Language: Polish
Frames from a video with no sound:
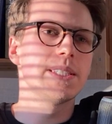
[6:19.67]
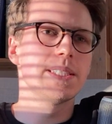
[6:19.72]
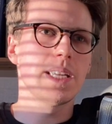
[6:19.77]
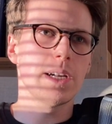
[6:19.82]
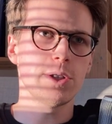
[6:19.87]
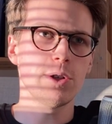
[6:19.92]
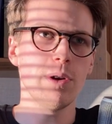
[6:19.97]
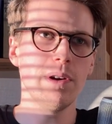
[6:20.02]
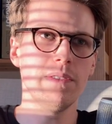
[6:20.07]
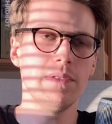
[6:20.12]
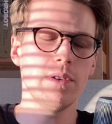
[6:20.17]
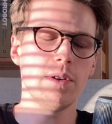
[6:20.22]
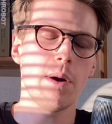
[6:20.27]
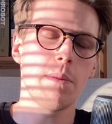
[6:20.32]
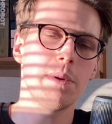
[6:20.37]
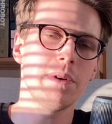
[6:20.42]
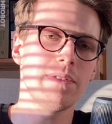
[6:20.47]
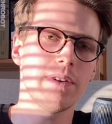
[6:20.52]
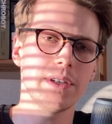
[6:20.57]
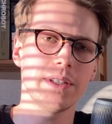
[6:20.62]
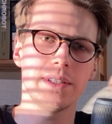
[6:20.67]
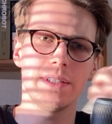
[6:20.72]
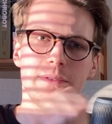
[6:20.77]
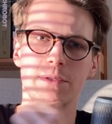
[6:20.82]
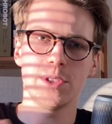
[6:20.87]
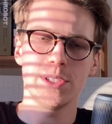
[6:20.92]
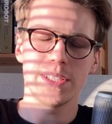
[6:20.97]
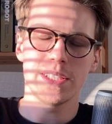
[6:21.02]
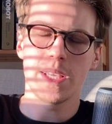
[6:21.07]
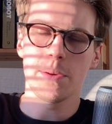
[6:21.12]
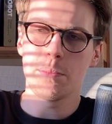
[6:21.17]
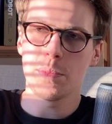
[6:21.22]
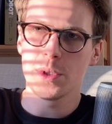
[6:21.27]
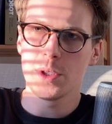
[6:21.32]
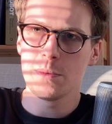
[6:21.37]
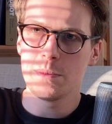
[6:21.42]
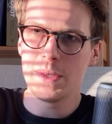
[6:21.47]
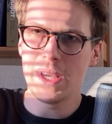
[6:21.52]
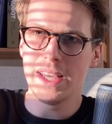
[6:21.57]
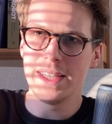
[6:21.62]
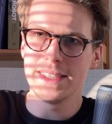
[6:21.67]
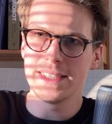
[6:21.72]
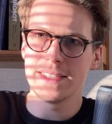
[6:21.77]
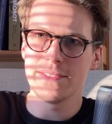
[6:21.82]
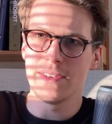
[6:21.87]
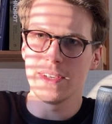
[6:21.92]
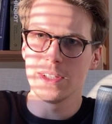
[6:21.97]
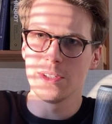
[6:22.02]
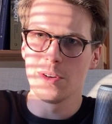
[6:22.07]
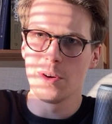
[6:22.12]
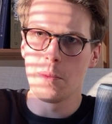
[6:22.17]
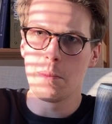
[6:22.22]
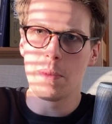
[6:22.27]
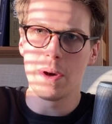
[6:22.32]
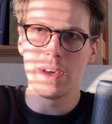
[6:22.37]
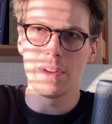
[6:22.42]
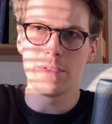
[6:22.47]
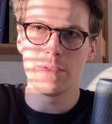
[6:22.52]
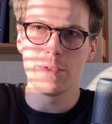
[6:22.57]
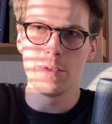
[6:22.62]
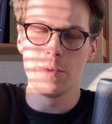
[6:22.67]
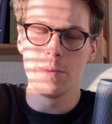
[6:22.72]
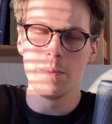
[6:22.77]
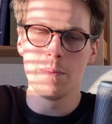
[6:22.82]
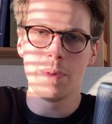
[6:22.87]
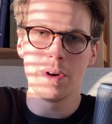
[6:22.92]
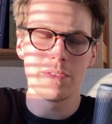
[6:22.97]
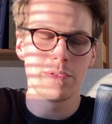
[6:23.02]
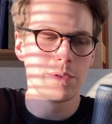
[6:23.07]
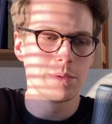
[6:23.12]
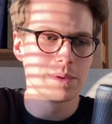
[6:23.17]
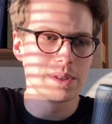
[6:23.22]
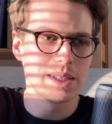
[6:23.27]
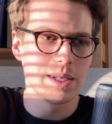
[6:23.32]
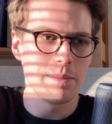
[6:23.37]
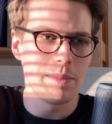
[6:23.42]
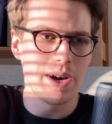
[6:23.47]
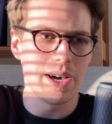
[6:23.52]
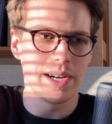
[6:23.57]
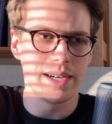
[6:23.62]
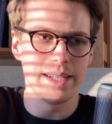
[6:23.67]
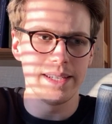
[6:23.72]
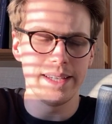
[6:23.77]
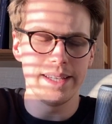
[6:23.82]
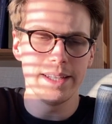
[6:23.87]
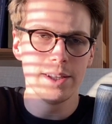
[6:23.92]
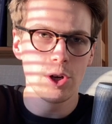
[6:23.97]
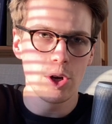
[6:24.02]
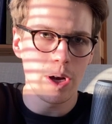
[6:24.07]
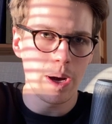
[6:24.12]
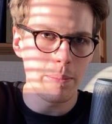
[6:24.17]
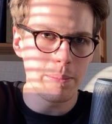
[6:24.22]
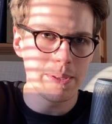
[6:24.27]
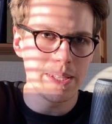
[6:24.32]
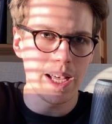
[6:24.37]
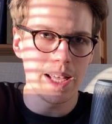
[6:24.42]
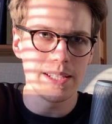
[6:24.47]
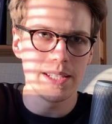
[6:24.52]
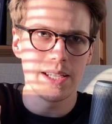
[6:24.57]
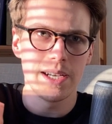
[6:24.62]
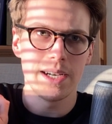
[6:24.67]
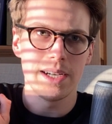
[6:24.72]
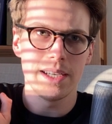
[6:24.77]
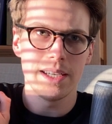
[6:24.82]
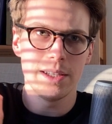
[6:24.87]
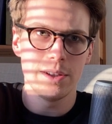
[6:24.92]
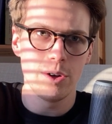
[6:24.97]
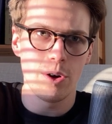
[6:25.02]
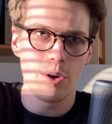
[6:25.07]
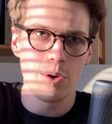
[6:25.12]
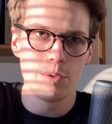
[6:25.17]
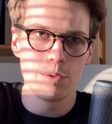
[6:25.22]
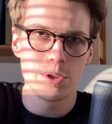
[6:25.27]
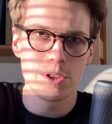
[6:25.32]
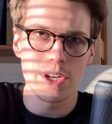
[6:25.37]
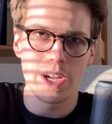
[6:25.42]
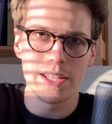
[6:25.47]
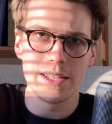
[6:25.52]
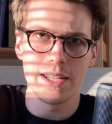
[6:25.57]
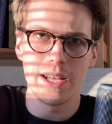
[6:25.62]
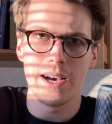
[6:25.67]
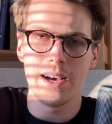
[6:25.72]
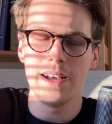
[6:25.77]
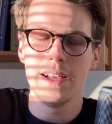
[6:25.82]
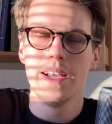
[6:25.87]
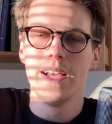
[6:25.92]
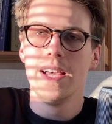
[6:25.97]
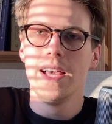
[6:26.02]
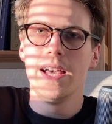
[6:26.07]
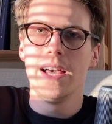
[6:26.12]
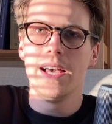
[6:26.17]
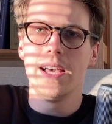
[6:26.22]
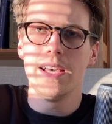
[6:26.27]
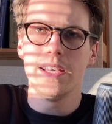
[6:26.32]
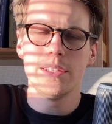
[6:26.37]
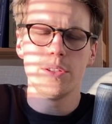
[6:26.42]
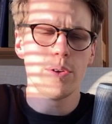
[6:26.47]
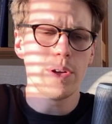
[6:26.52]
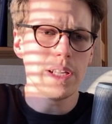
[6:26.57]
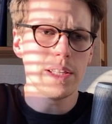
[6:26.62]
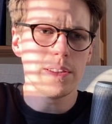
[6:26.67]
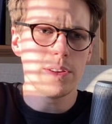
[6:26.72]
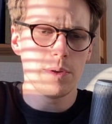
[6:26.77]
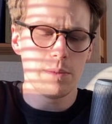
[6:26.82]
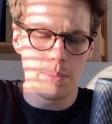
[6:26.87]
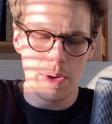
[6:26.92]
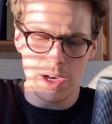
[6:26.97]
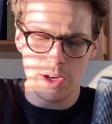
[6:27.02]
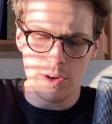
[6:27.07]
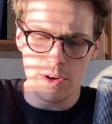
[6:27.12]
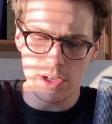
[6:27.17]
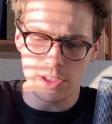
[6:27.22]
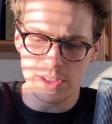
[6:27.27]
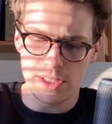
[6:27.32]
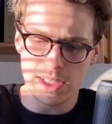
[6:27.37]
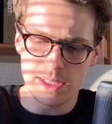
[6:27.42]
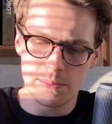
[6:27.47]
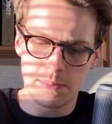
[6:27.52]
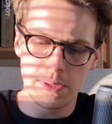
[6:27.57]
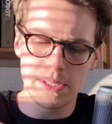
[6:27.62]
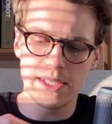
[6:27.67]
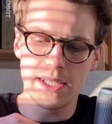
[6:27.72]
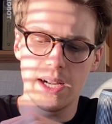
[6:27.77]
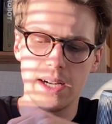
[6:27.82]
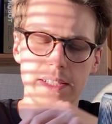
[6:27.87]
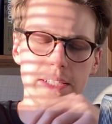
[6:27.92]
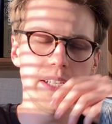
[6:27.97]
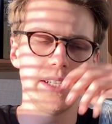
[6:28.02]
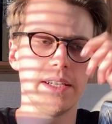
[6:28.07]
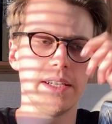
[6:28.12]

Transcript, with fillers: zacząłem wyłapywać te wszystkie podobieństwa do perfum, perfum z Demarli i do Habdana i do Ołżana. E, do Red Tobacco aż tak specjalnie